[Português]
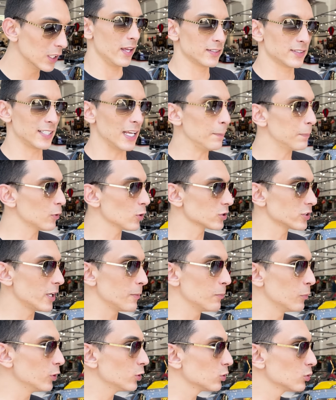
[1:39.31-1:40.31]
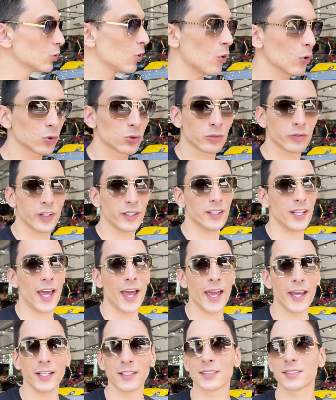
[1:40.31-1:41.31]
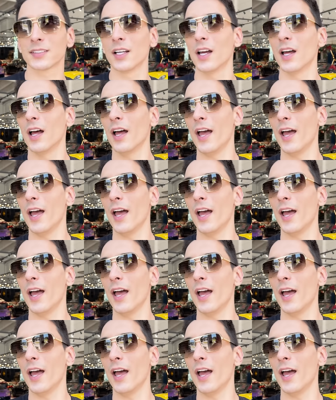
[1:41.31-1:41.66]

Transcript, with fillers: Sempre gostei muito do ronco do V10,